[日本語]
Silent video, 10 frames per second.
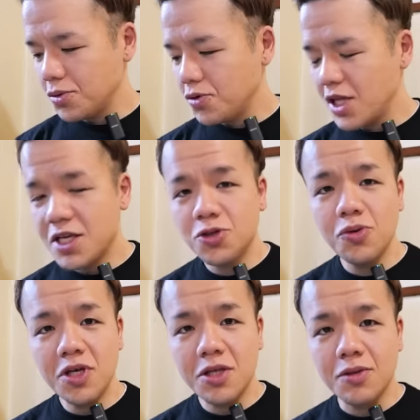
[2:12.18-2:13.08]
このね
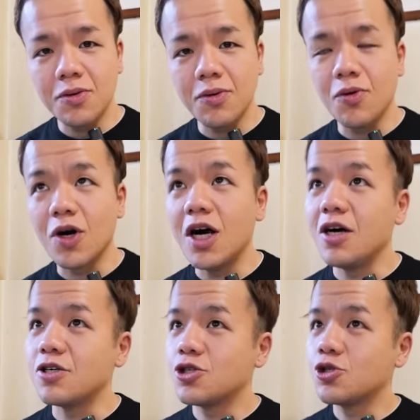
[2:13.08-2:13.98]
商品の方
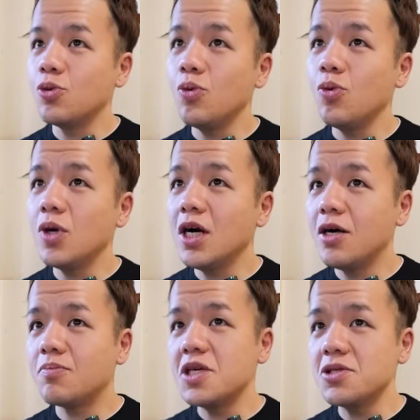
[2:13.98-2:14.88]
が生姜、
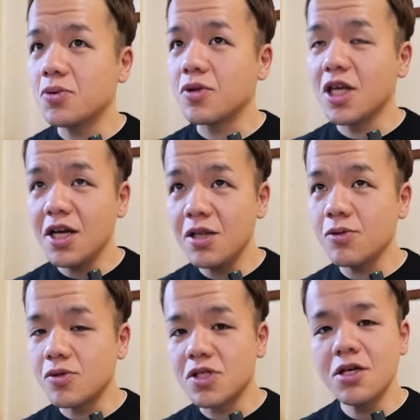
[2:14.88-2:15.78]
味噌、タレ
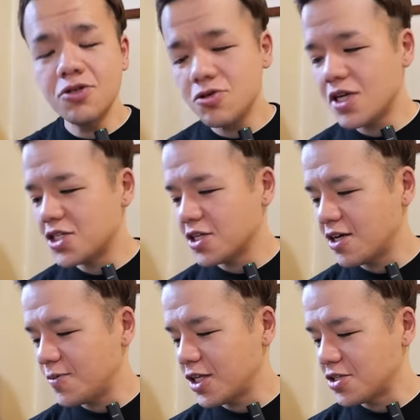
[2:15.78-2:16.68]
と3種類味
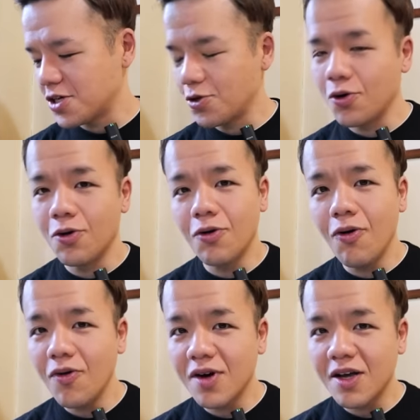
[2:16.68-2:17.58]
が選べたんですけど、
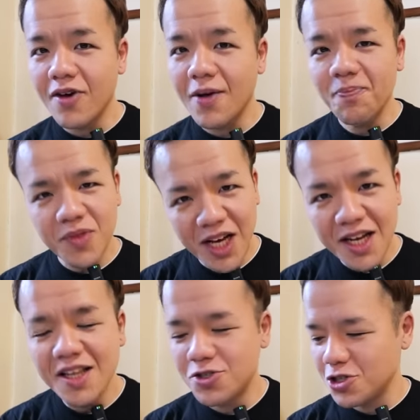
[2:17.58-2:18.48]
今回は
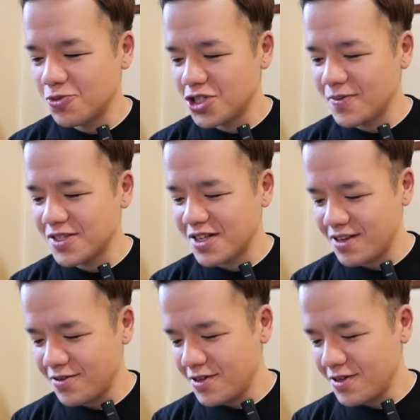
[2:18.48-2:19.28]
タレで注文してますね。